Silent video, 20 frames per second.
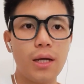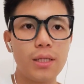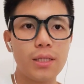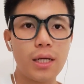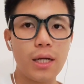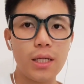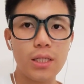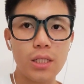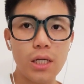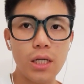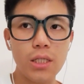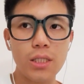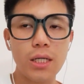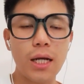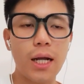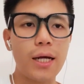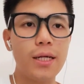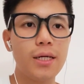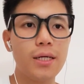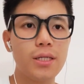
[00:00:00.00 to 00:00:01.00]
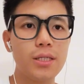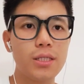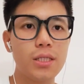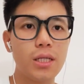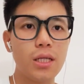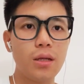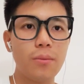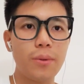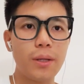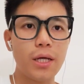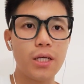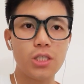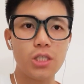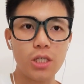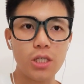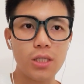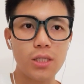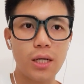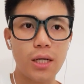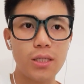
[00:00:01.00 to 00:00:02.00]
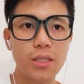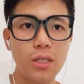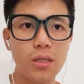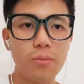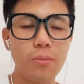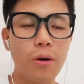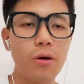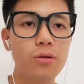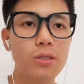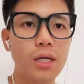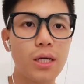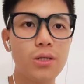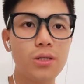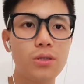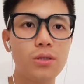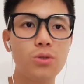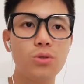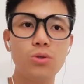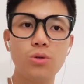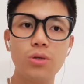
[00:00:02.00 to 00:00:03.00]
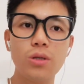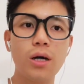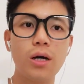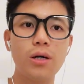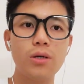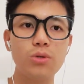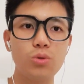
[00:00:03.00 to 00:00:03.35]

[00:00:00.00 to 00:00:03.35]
在接下来的 CBA 新赛季，彭世俊呢，